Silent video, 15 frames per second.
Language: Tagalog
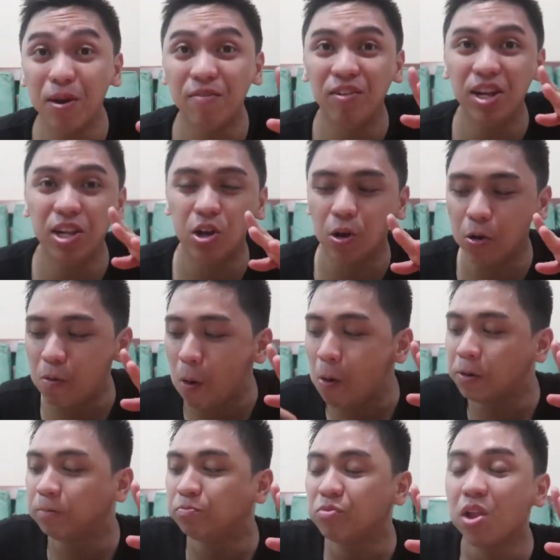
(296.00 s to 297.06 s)
my video,
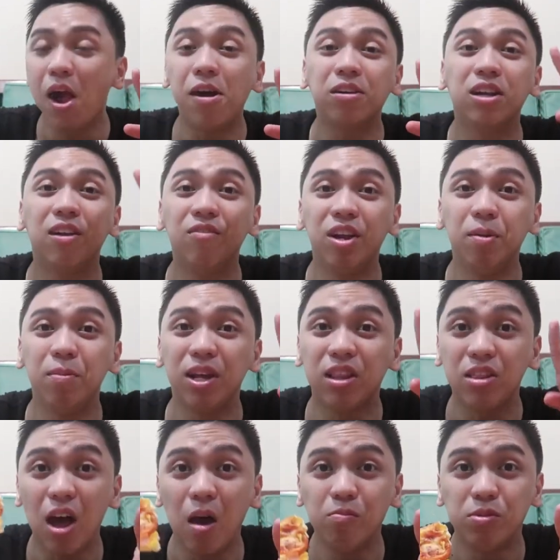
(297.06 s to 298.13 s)
give it a
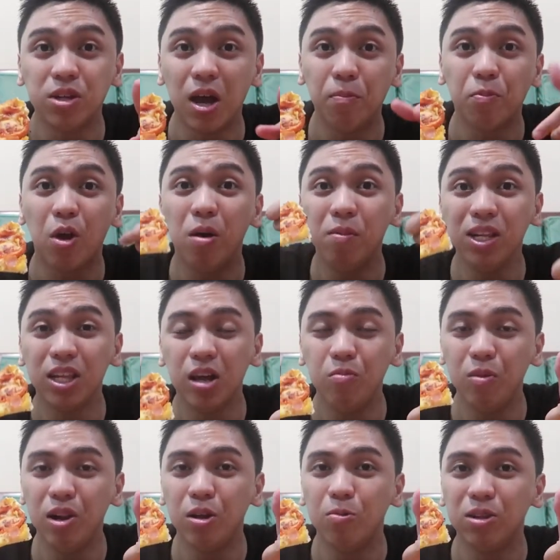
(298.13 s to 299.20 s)
big thumbs up, comment down
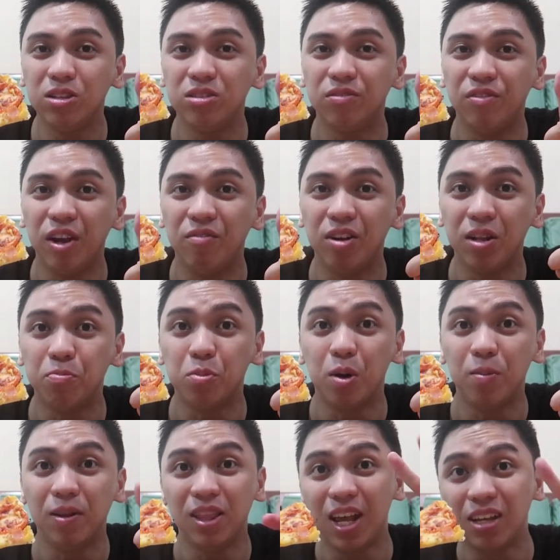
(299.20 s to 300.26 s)
below what's your favorite
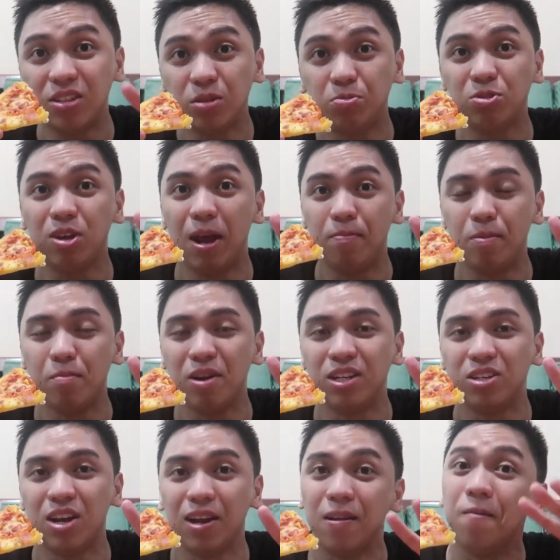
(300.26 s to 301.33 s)
moment, and subscribe to
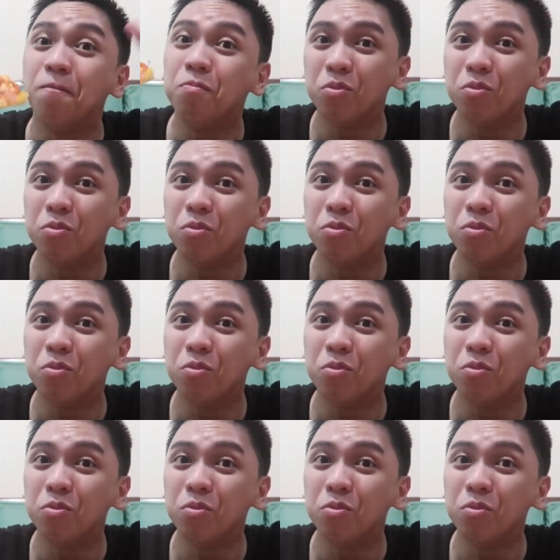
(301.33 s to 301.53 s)
my channel.